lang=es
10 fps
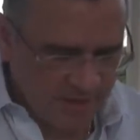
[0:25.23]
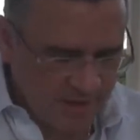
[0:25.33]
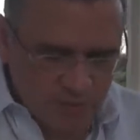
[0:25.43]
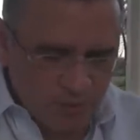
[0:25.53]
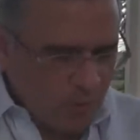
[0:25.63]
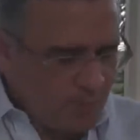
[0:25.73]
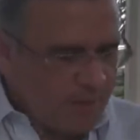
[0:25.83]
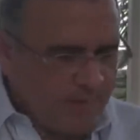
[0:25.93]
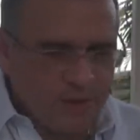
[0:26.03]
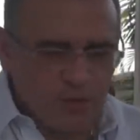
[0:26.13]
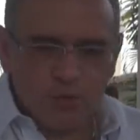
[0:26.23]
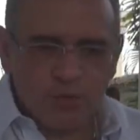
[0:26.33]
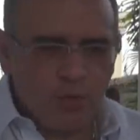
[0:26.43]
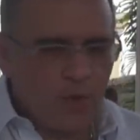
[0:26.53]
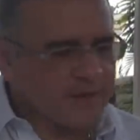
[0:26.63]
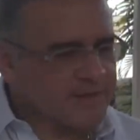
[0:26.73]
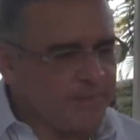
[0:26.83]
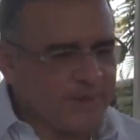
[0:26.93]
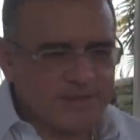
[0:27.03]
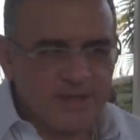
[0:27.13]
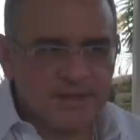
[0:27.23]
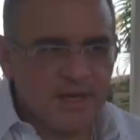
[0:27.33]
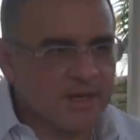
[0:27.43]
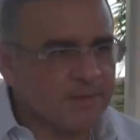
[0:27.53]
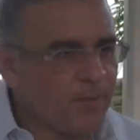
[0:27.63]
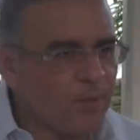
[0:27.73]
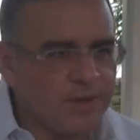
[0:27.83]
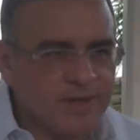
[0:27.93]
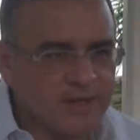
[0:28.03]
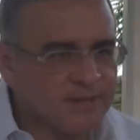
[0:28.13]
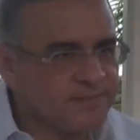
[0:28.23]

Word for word: Esos nombramientos no los hace el presidente de la República.